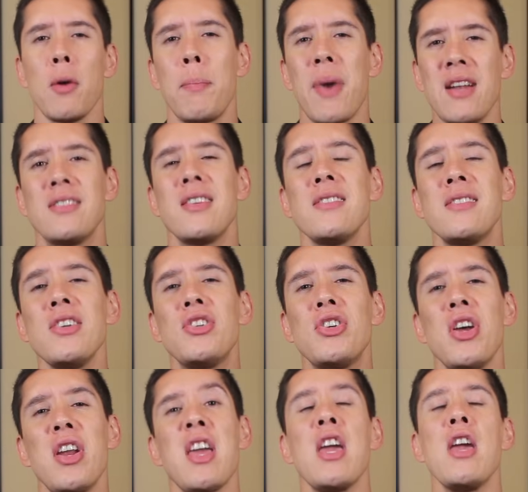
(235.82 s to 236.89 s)
para eles se
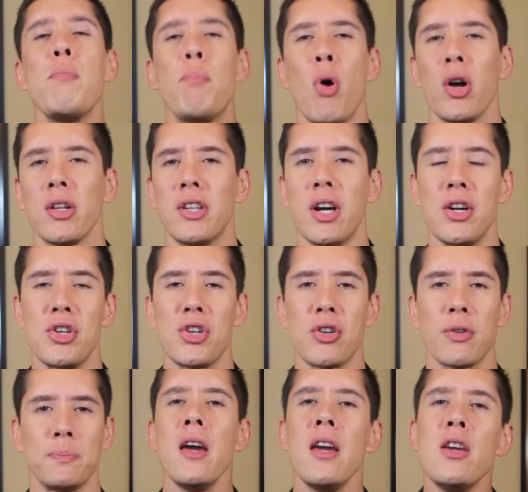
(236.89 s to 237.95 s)
sentirem
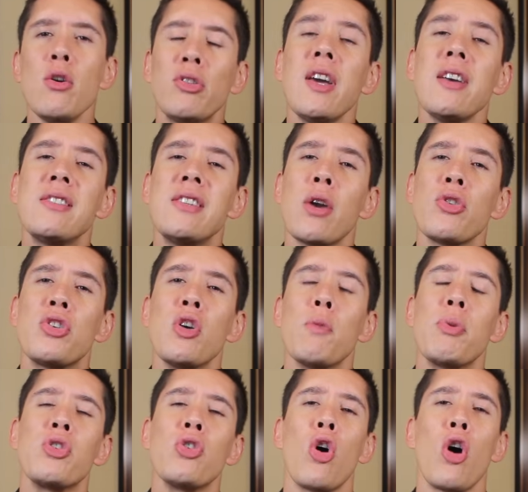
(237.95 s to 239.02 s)
importantes. E o terceiro
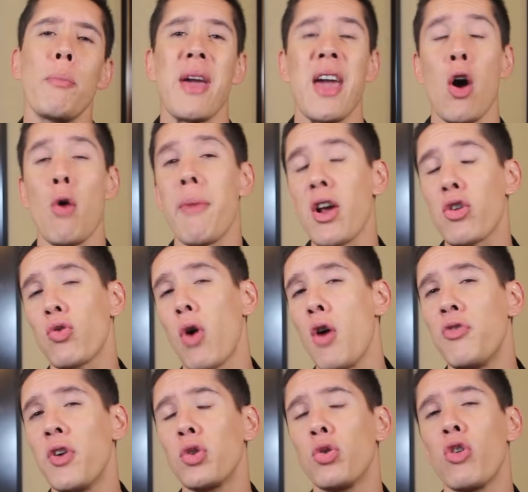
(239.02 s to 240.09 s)
tipo de homem é o macho
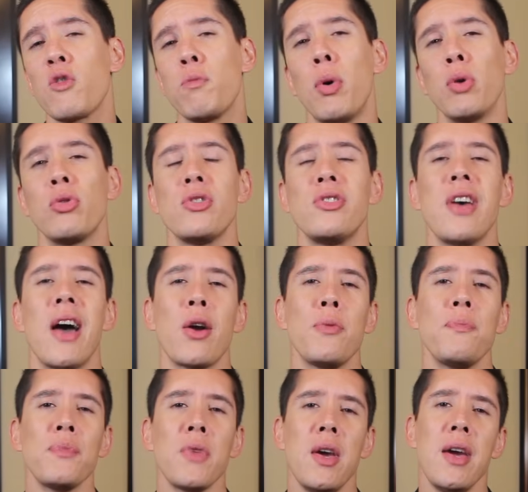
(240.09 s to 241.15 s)
alfa 2.0,
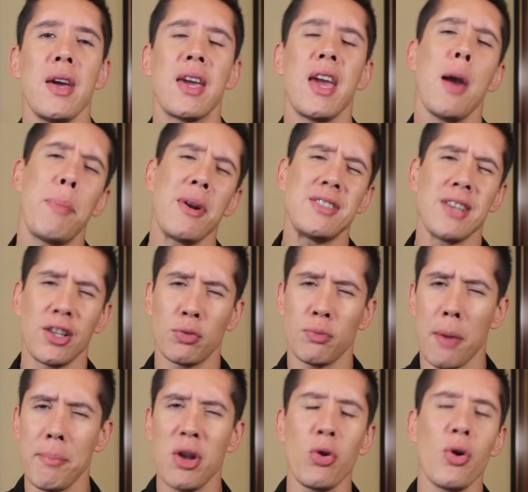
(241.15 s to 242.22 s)
que representa
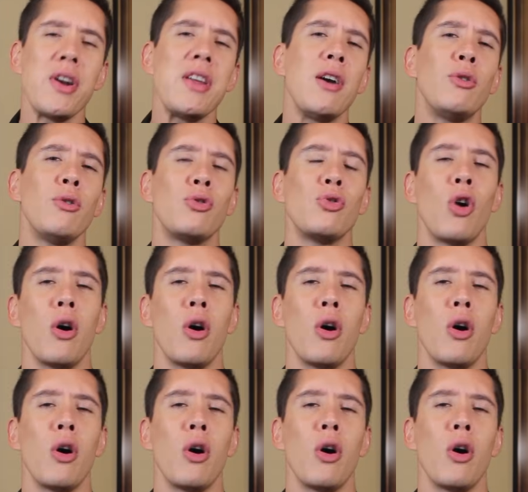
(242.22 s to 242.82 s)
uma minoria dos